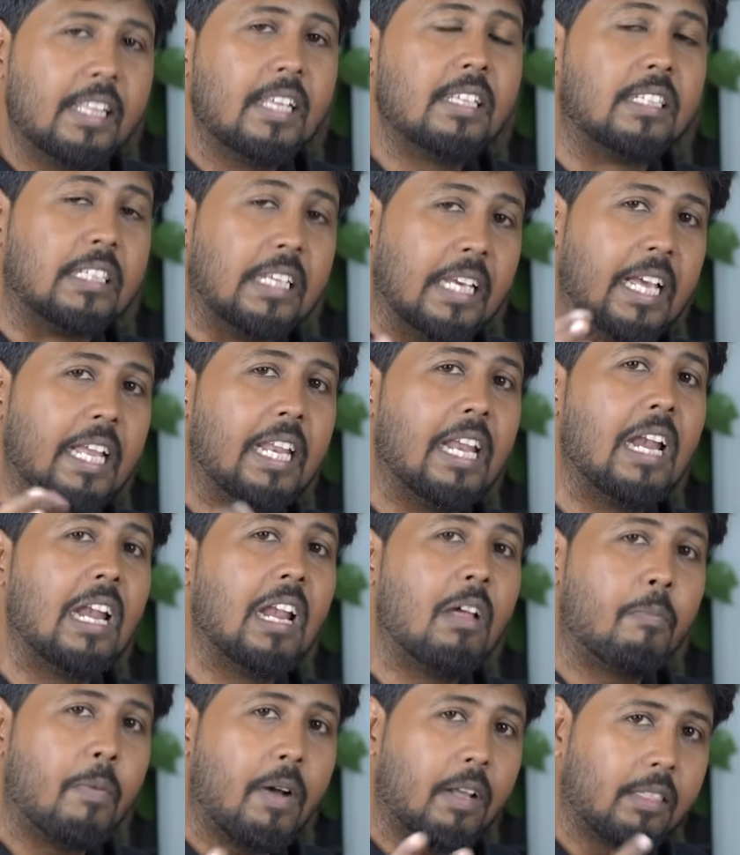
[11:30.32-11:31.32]
இந்த
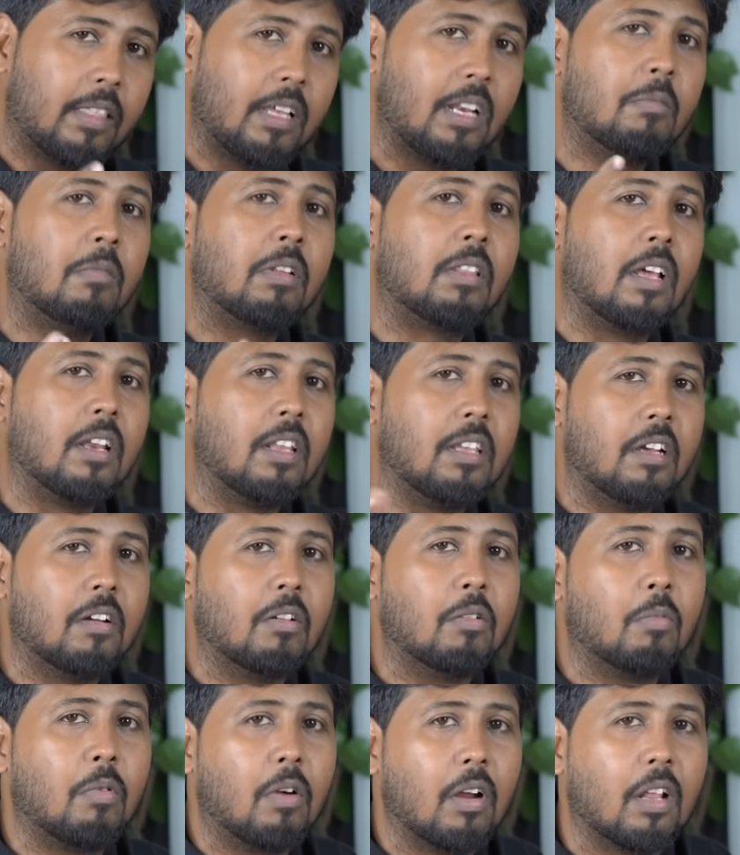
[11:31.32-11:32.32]
சீரியல்ல பார்த்தா நம்ம
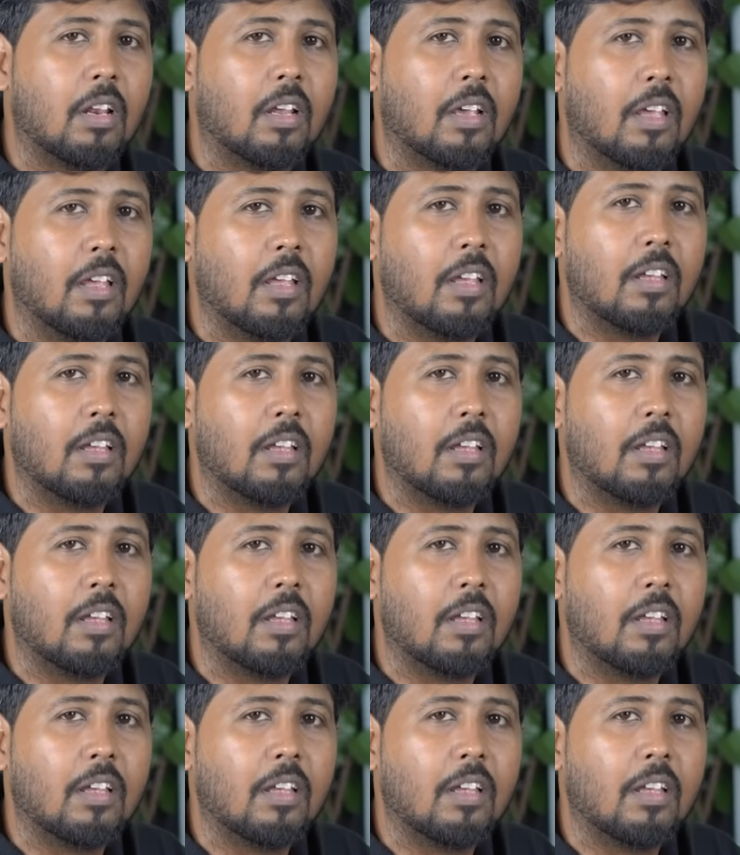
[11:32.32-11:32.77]
தெரிஞ்சுக்கணும் போல இருக்கு